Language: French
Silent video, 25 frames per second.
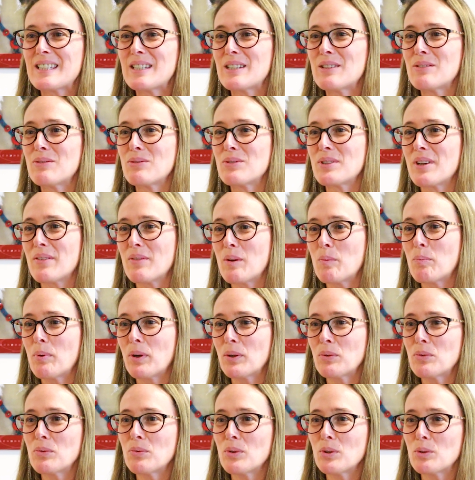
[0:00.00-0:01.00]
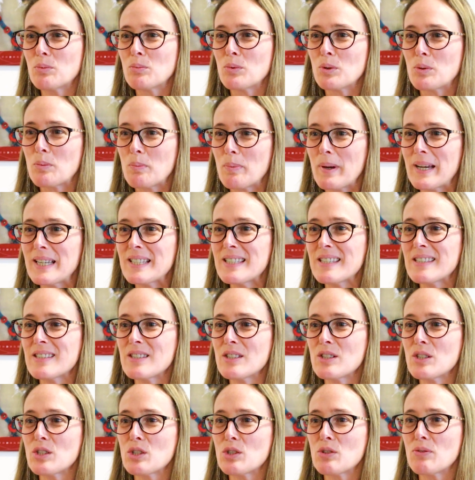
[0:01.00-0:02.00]
Si vous avez perdu votre mot de
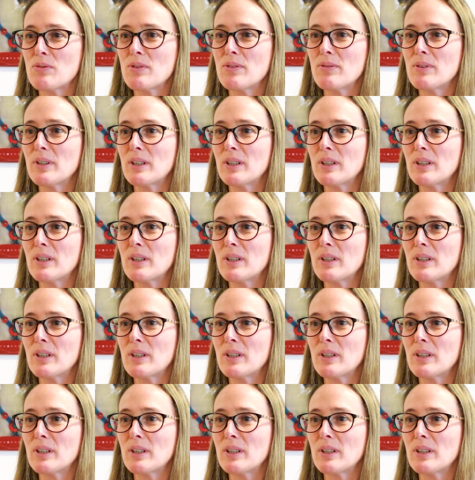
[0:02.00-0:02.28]
passe, je vais